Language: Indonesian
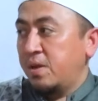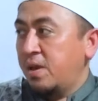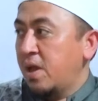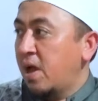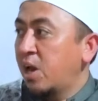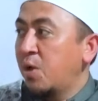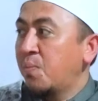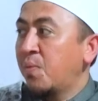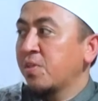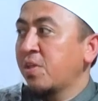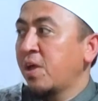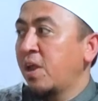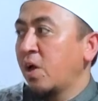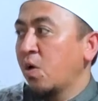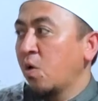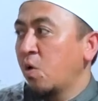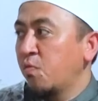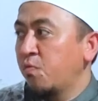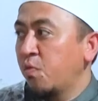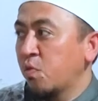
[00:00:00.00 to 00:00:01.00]
Tidak ada
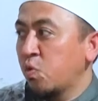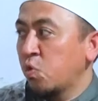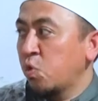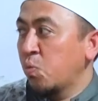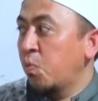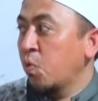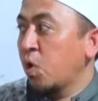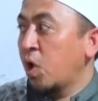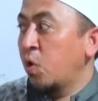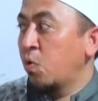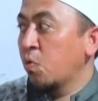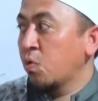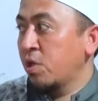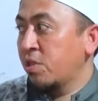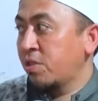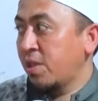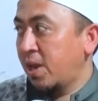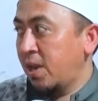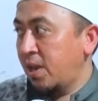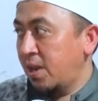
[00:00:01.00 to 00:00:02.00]
masalah kalau foto itu bukan
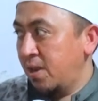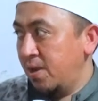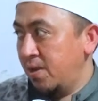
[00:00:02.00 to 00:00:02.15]
lukisan.